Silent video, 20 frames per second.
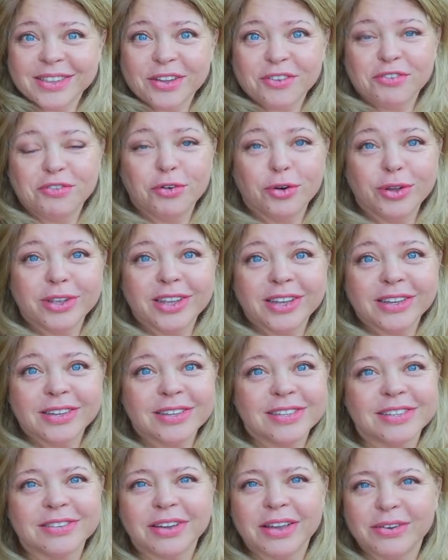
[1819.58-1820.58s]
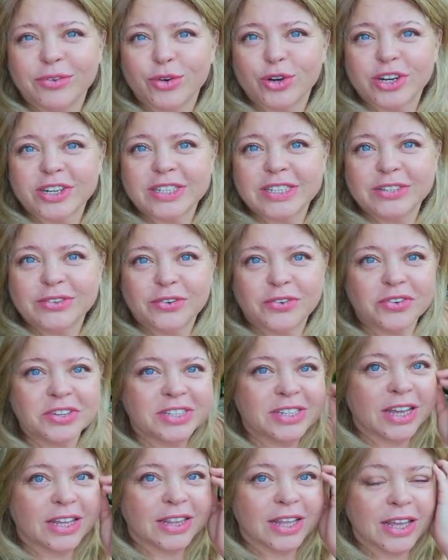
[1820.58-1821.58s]
на фоне своего красивого
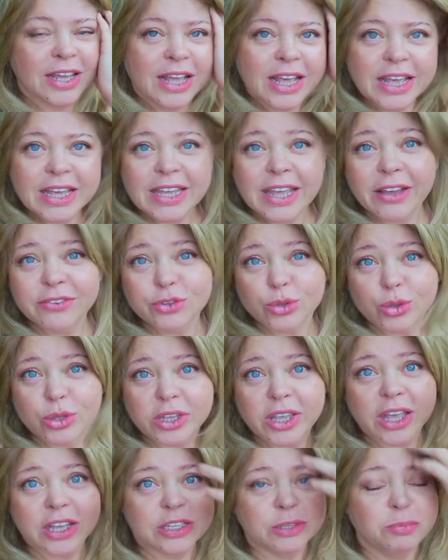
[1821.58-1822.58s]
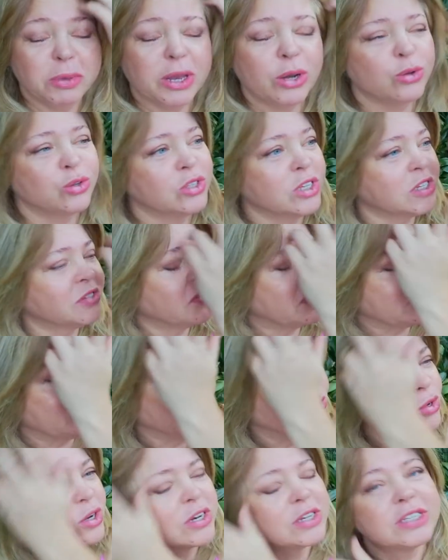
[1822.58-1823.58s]
сада. Я все-таки осмелюсь назвать
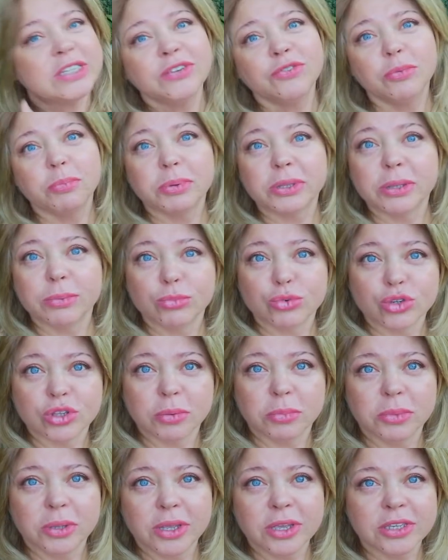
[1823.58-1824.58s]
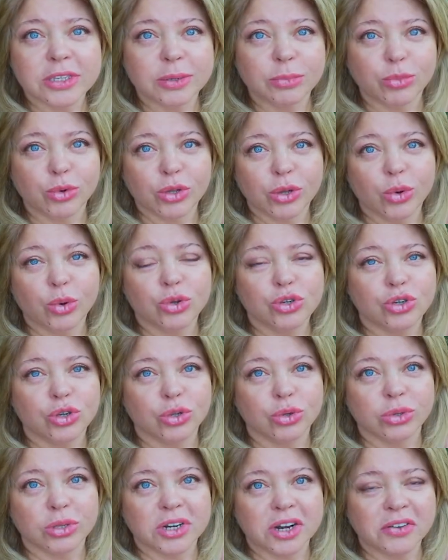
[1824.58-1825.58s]
его красивым, потому что мне самой
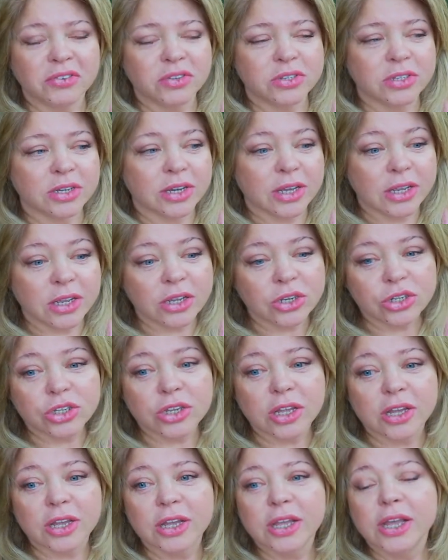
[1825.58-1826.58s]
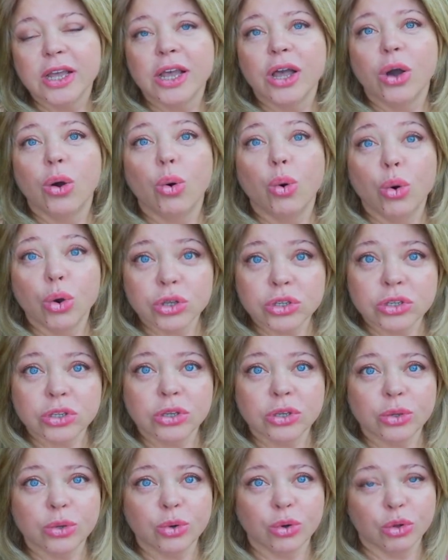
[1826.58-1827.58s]
очень он нравится. Конечно,
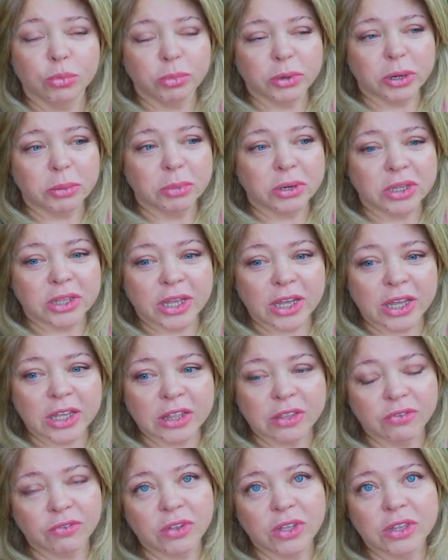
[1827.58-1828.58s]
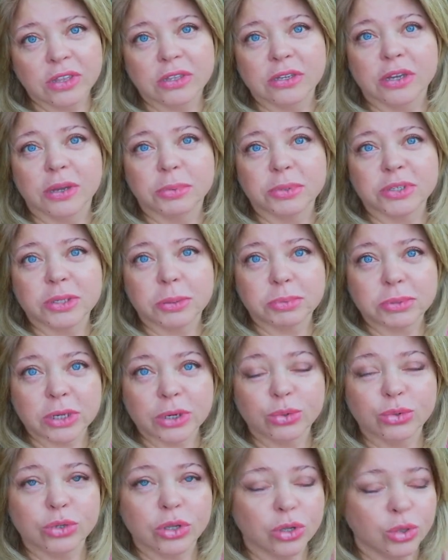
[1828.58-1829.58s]
осенью он приобретает вид
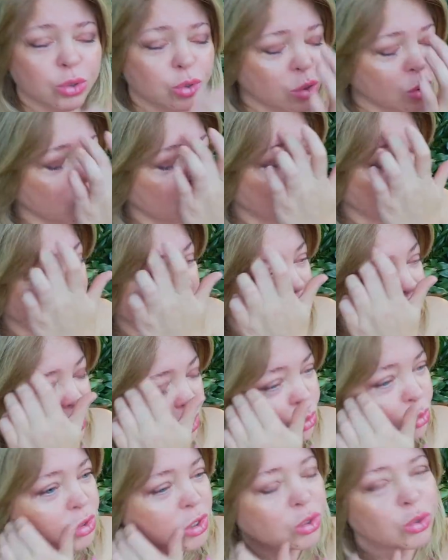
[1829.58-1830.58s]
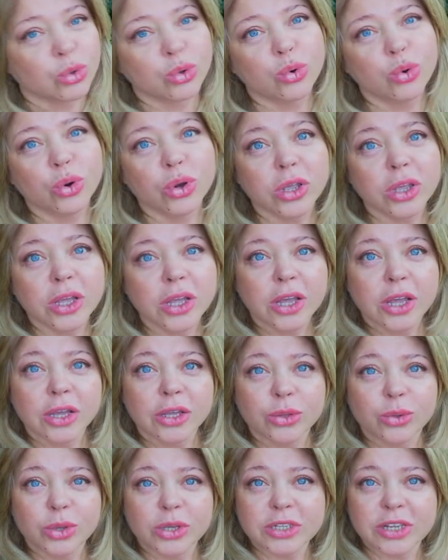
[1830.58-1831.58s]
абсолютно, не, абсолютно другой.
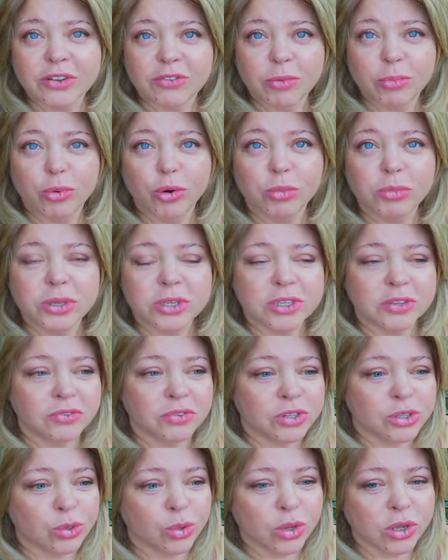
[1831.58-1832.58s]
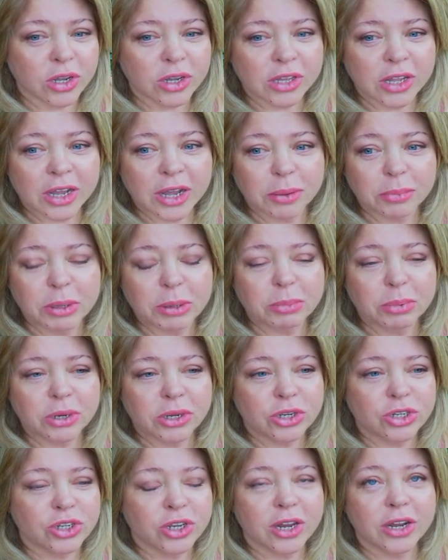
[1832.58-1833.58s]
Но если вы помните, весной, когда ко мне
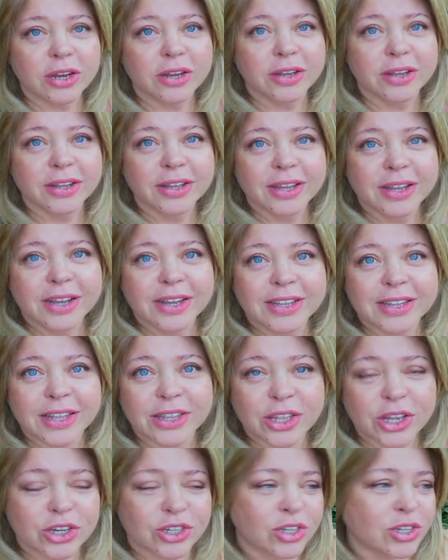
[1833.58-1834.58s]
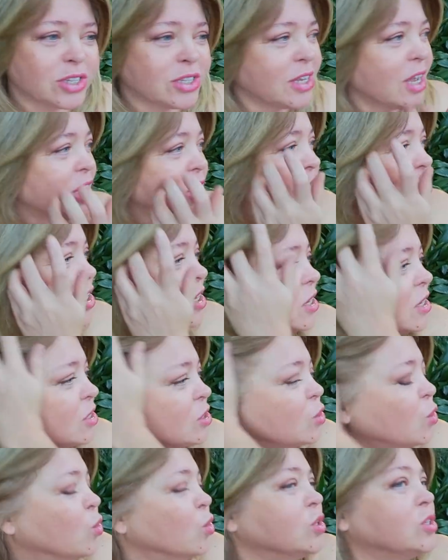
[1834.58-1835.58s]
приезжали Наташа с Сашей,
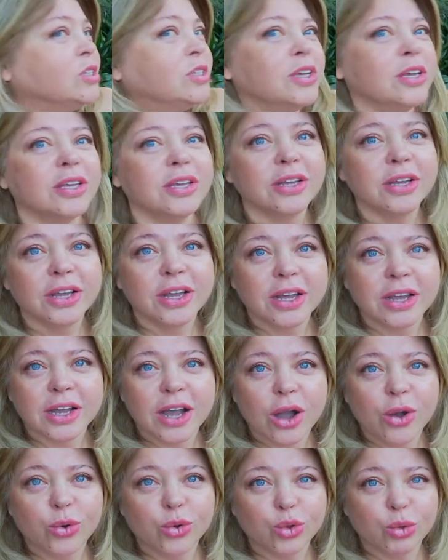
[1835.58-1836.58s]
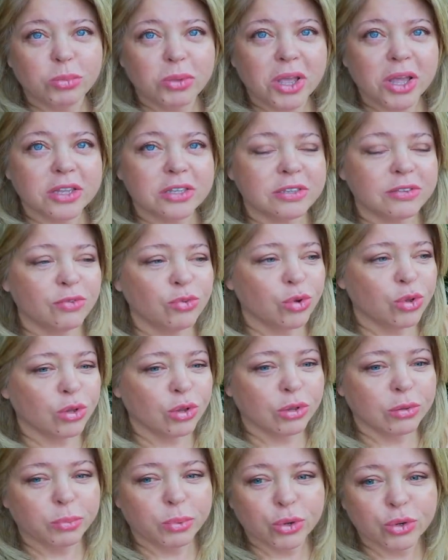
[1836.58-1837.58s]
с Костей, как он у меня цвел.
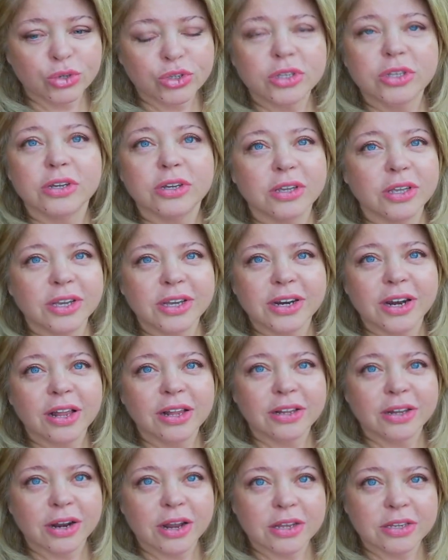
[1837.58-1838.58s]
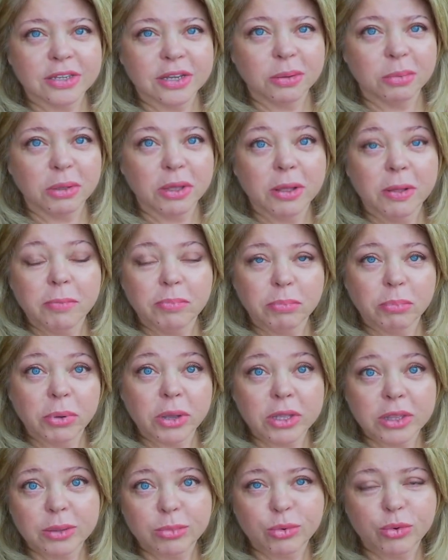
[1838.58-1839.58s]
Он просто играл красками.
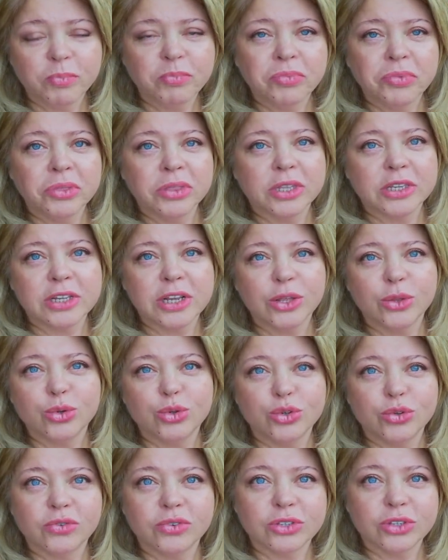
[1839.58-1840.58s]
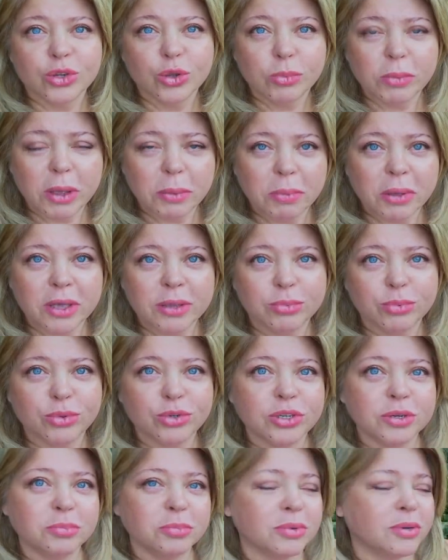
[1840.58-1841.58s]
Поэтому на следующую весну мы опять
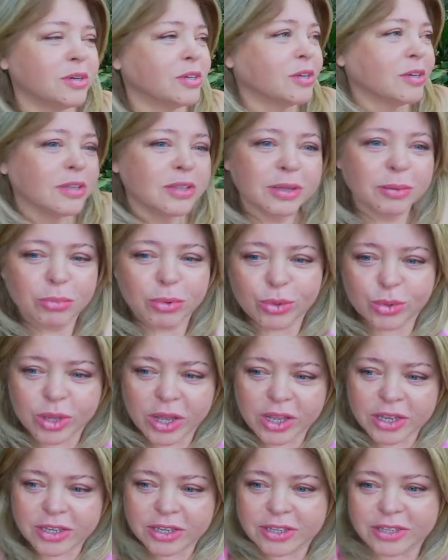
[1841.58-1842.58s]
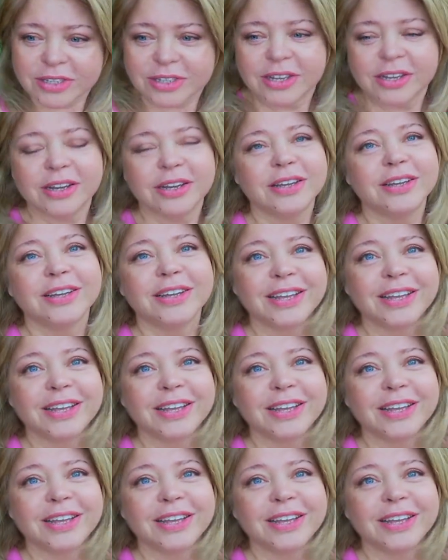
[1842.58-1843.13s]
будем э, наблюдать за